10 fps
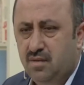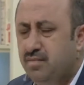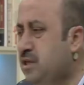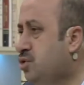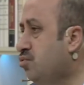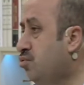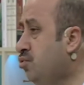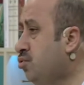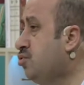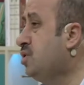Biz
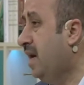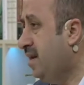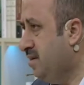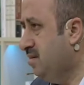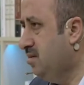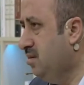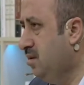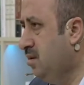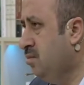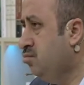uyurken
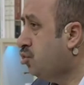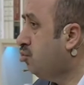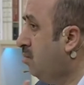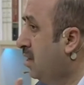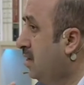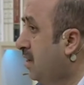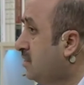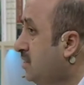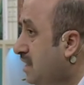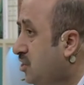
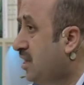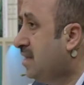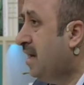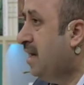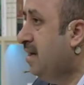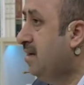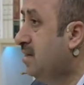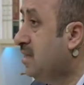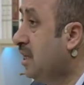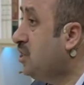Müslümanlar secdede
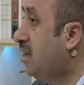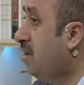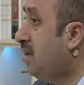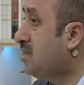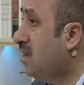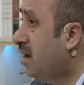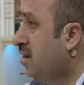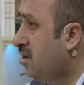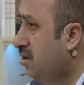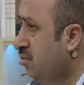gece
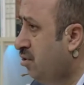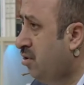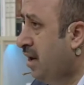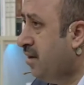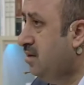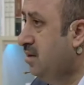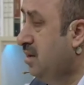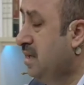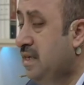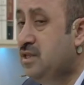namazlarını kılıyorlar.
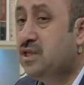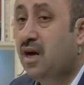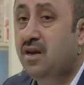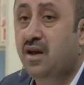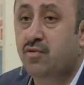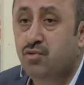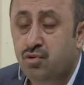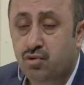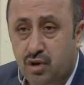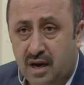İnsanlar
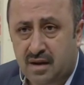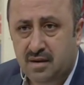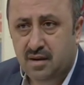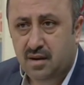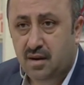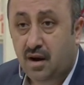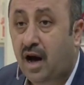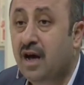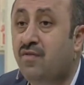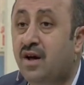uykuda,
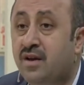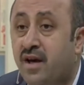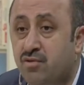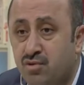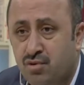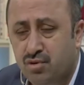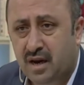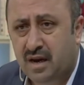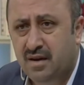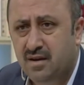hayvanlar
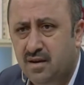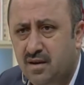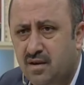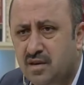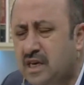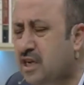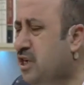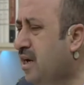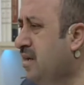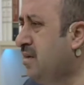uykuda,
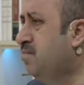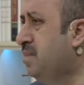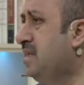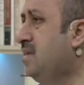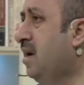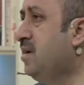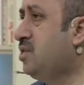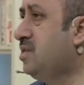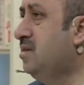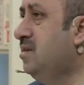Gecenin bir
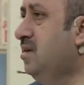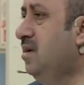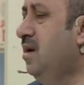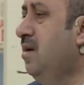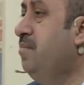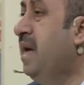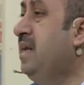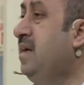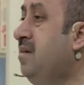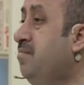yarısı
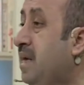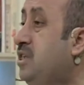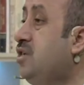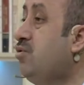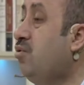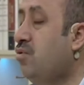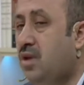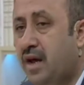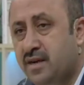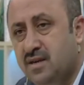Beni
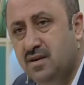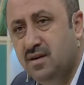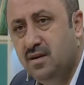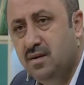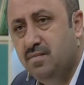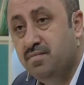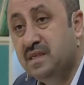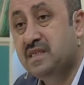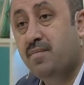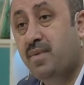Bekiroğulları
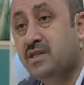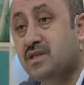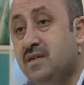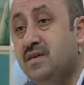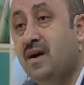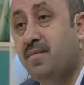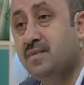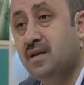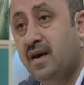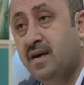bize baskın
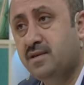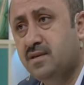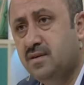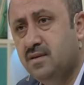yaptılar.